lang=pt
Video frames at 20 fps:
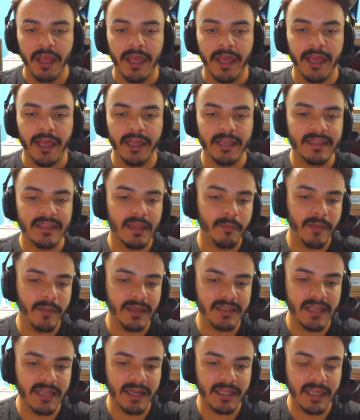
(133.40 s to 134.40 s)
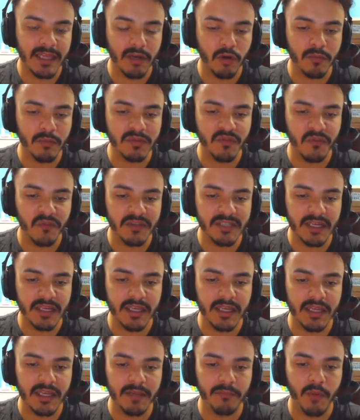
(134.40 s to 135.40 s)
É, ele também tá aqui, é como se fosse
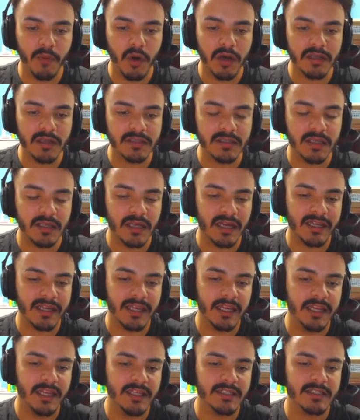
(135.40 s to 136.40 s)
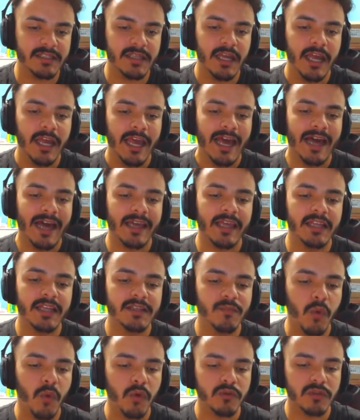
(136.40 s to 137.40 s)
aquele boss, que, aqueles
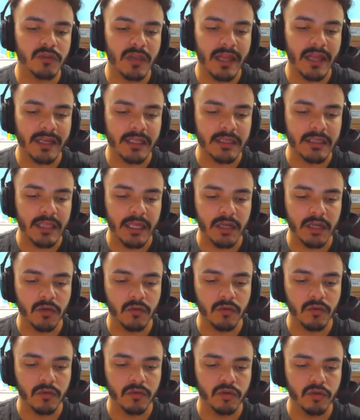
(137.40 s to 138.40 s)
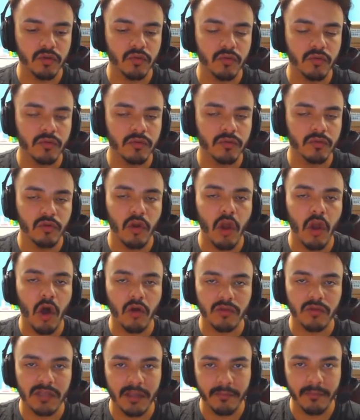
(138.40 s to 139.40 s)
aqueles monstros lá que tem no, no, no
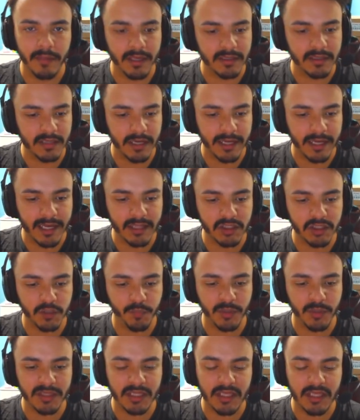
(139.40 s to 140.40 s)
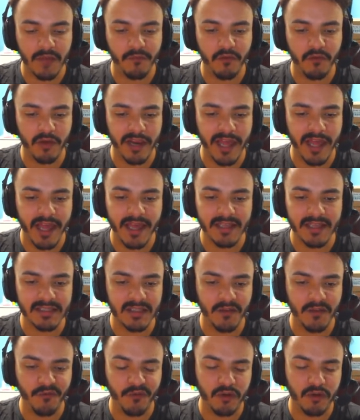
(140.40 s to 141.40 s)
LoL também, tá ligado? Tipo, que tem na
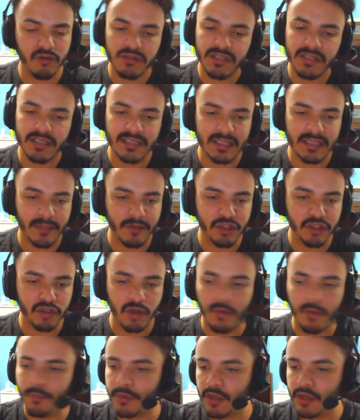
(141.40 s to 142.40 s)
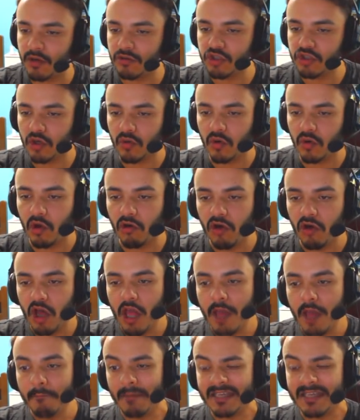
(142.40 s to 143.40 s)
floresta, enfim, eu não sei exatamente o nome porque eu não jogo LoL,
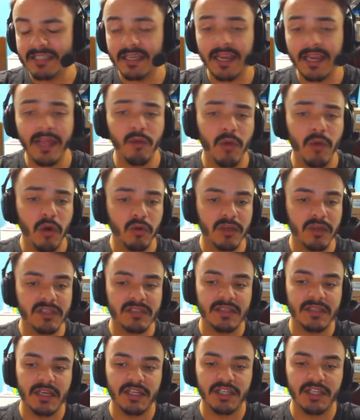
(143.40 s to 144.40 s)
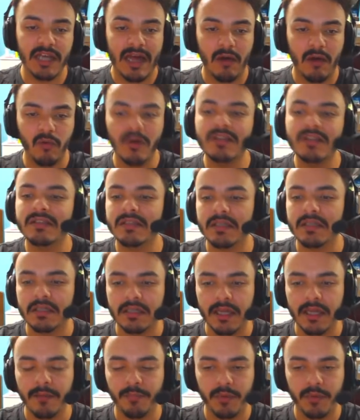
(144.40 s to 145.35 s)
mas creio eu que seja algo assim, né?